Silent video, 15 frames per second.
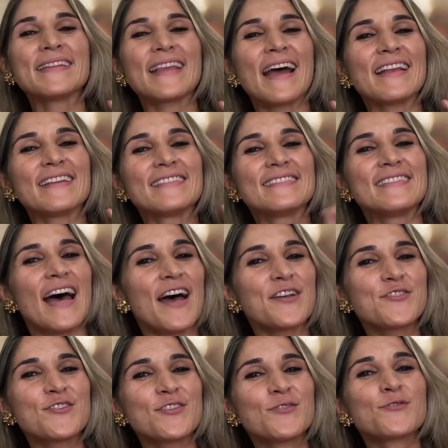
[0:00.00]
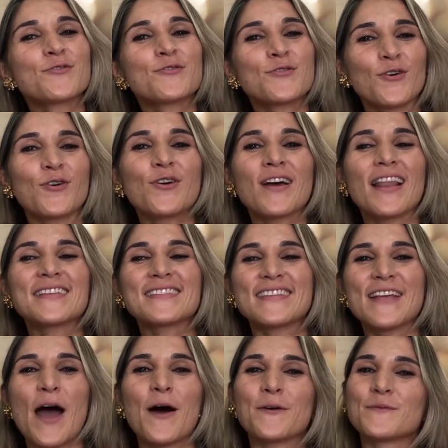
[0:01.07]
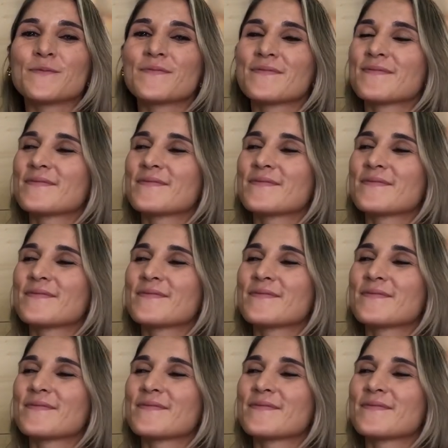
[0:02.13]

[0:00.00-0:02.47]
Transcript: a mentalidade, mentalidade, do, do tutor, tutor classe A.